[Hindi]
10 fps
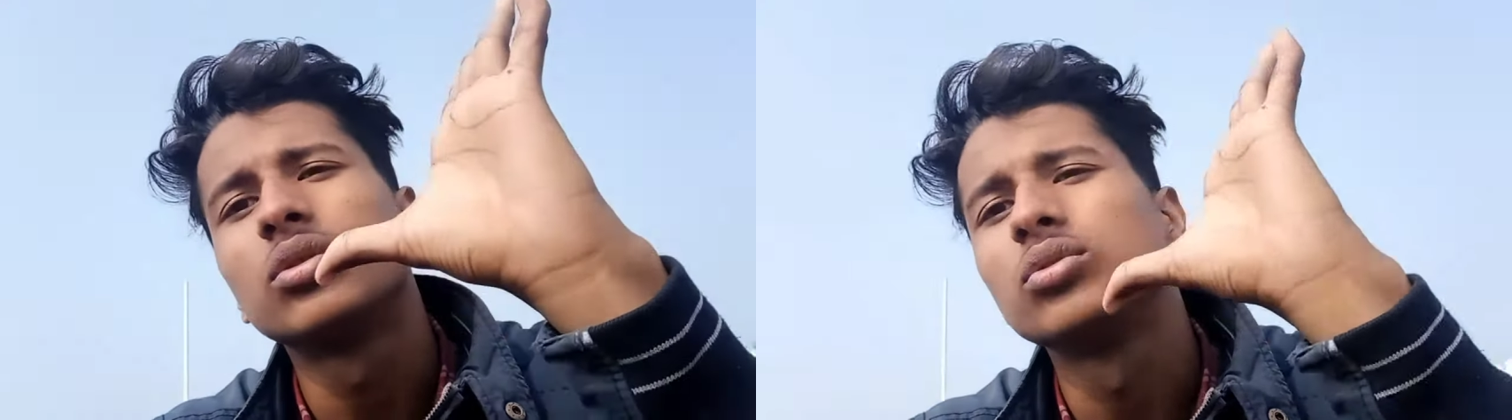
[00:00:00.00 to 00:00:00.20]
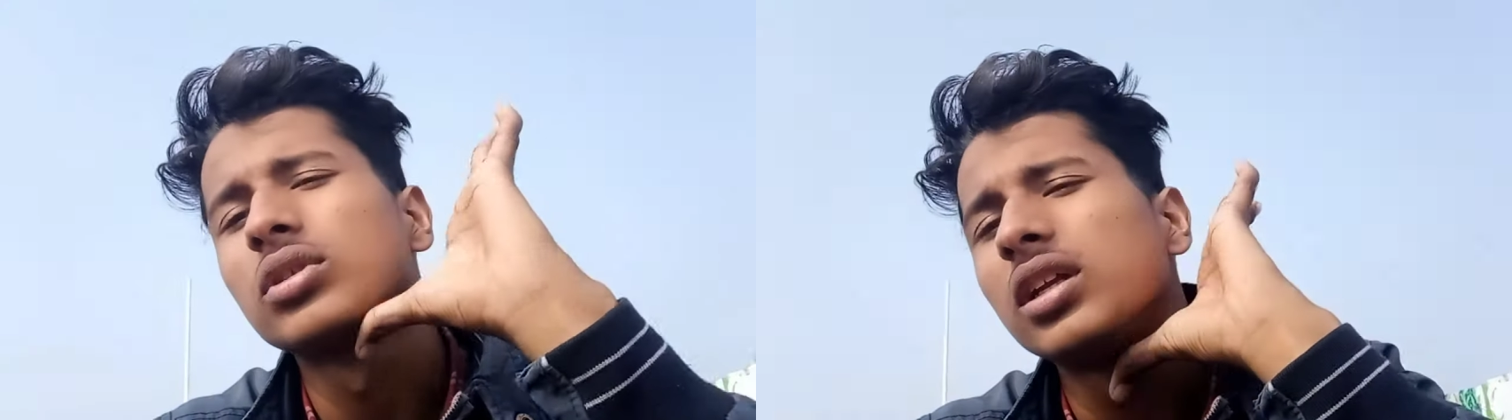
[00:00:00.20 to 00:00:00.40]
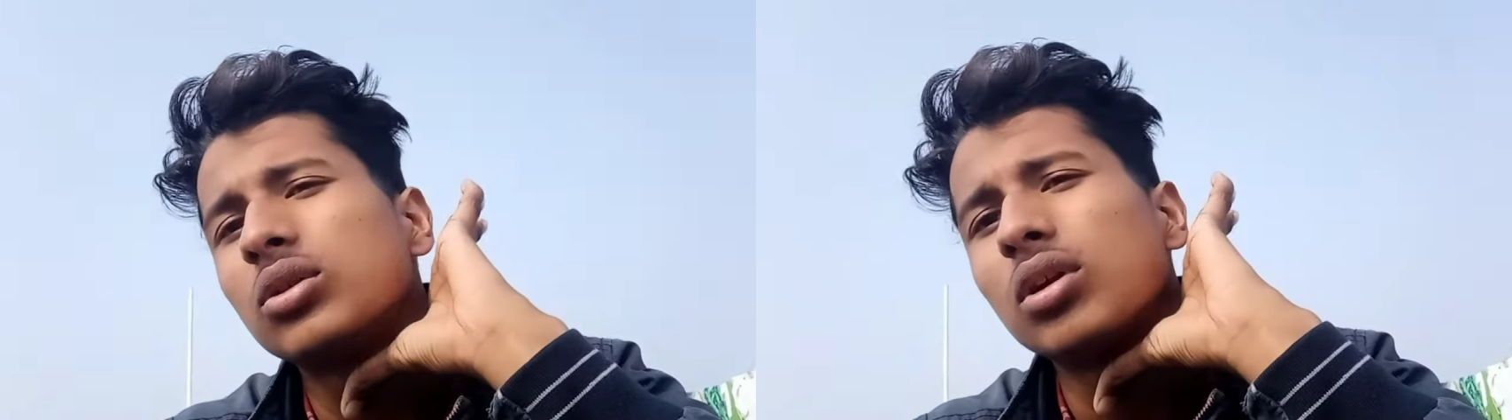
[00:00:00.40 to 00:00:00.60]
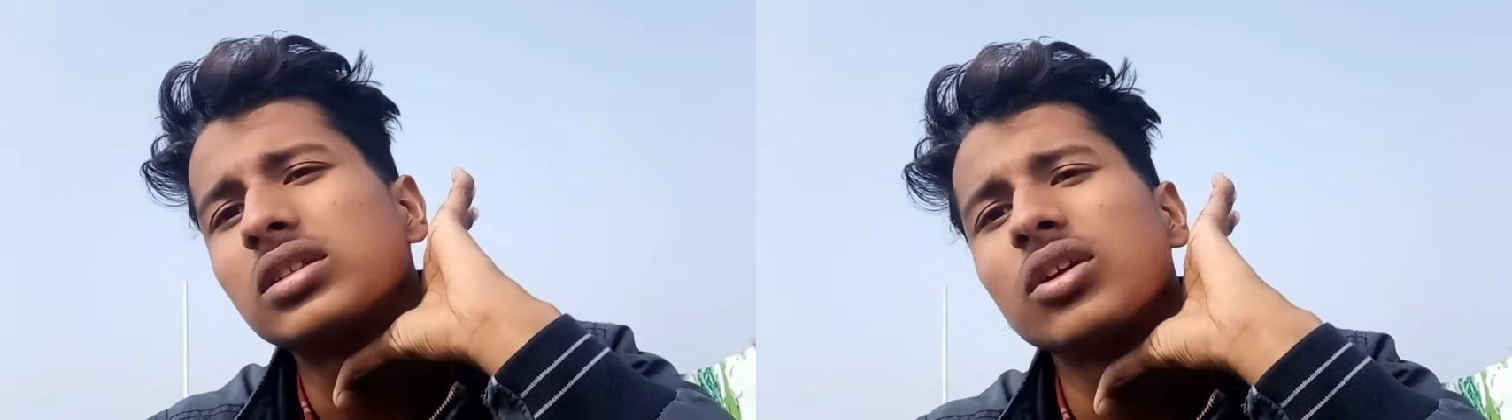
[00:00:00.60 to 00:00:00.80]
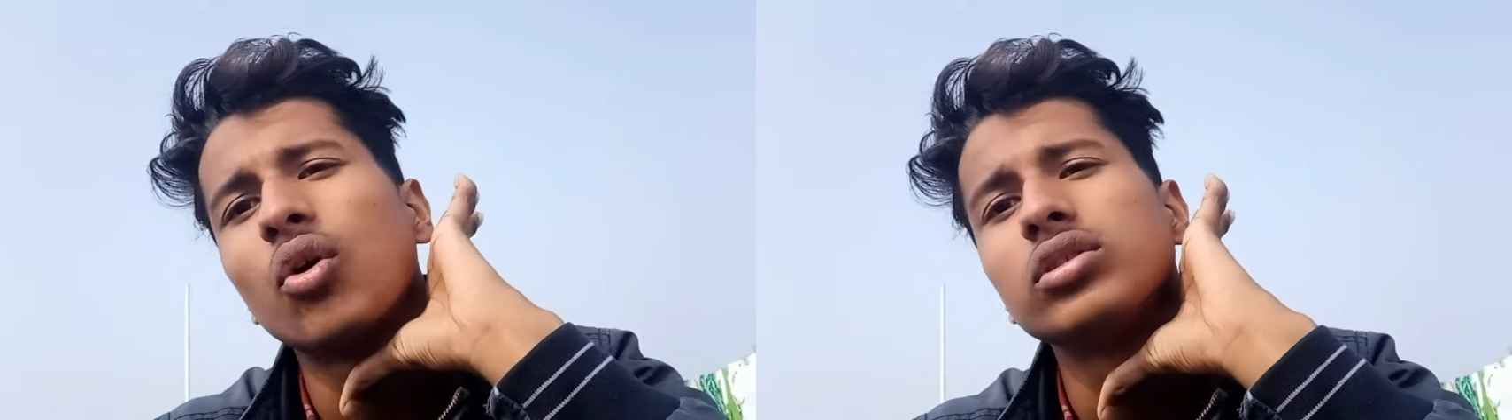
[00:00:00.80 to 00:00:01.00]
तो उसके लिए थोड़ा
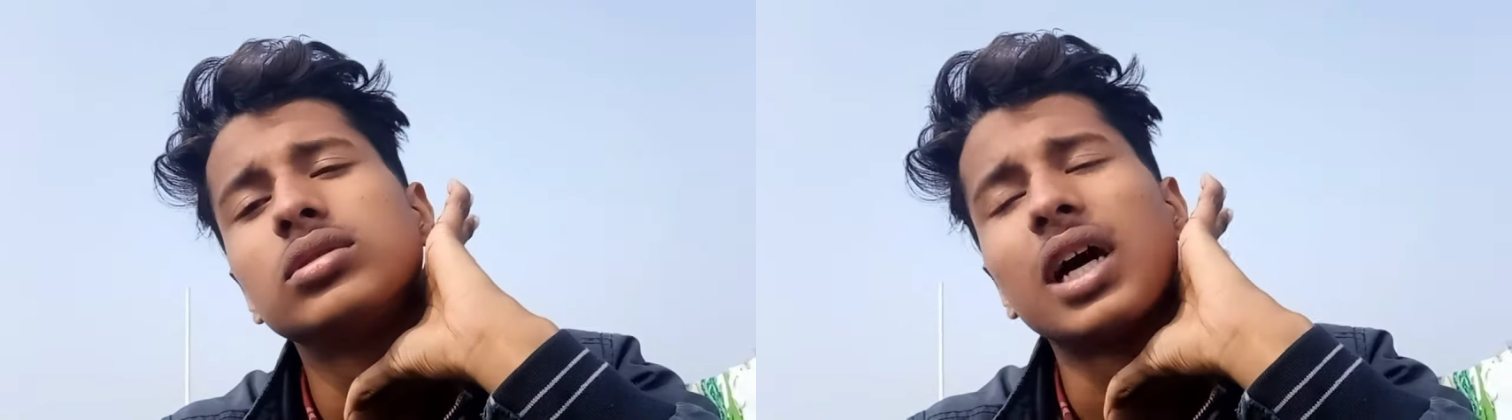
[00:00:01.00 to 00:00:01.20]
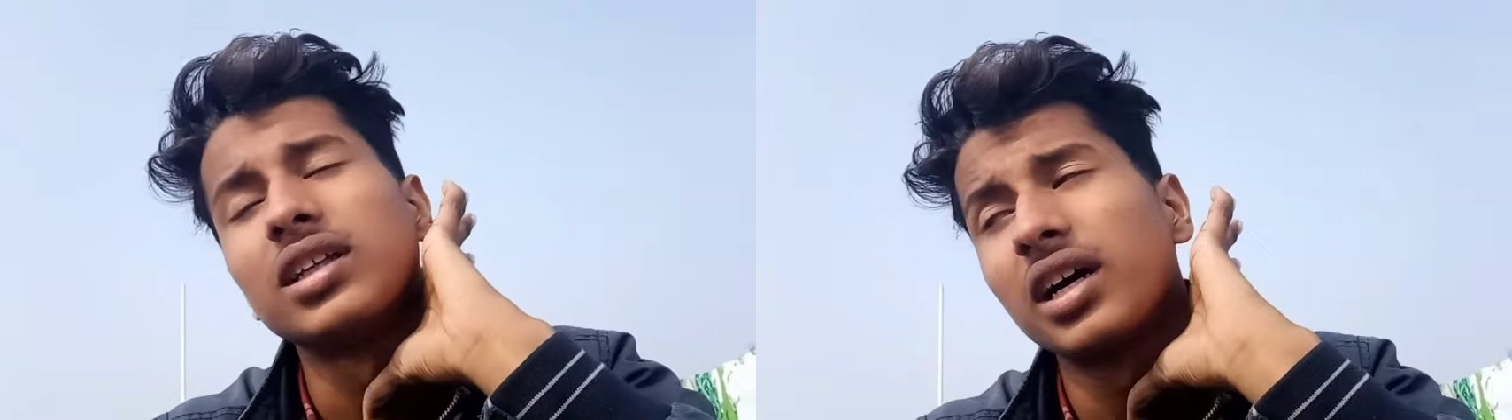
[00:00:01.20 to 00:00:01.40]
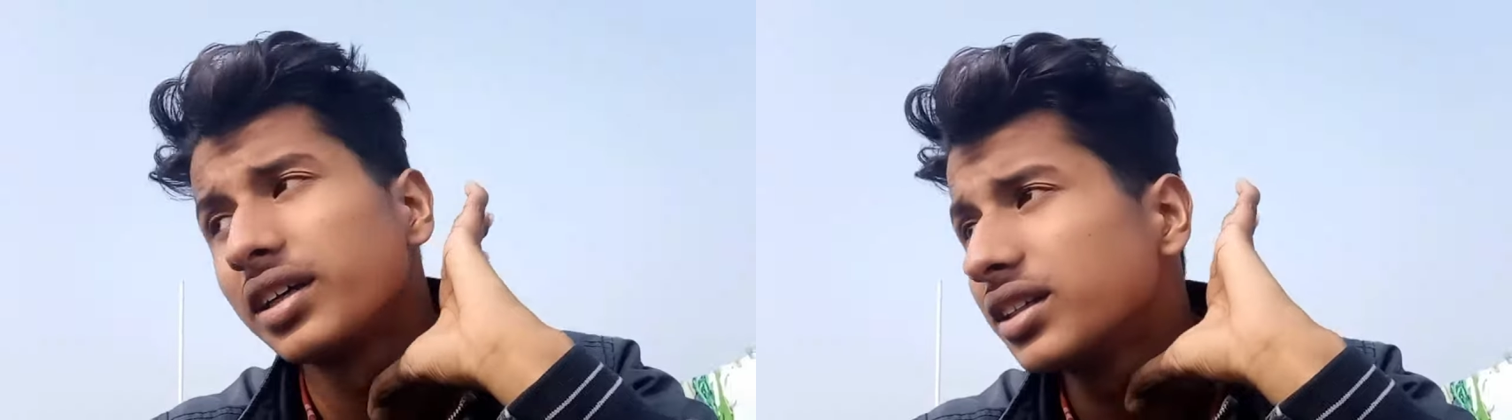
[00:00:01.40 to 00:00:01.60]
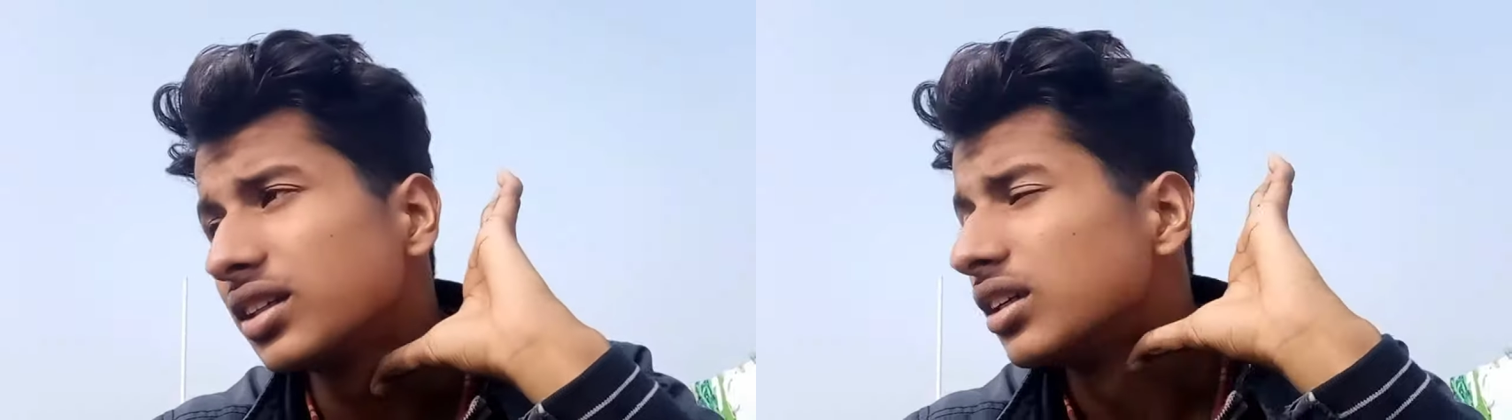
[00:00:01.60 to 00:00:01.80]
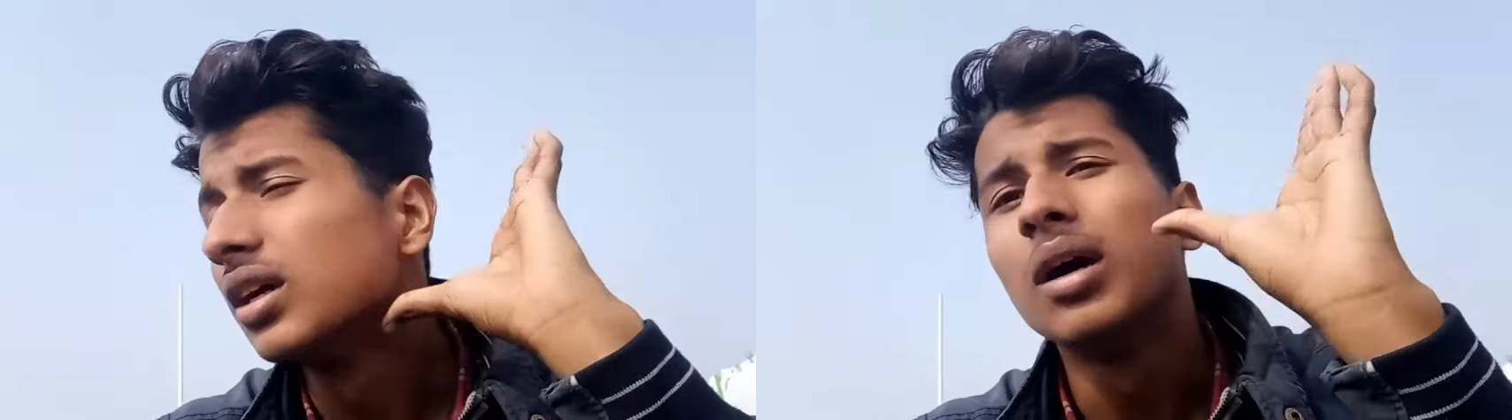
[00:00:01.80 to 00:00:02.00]
सा नॉइज़ ज़्यादा आएगी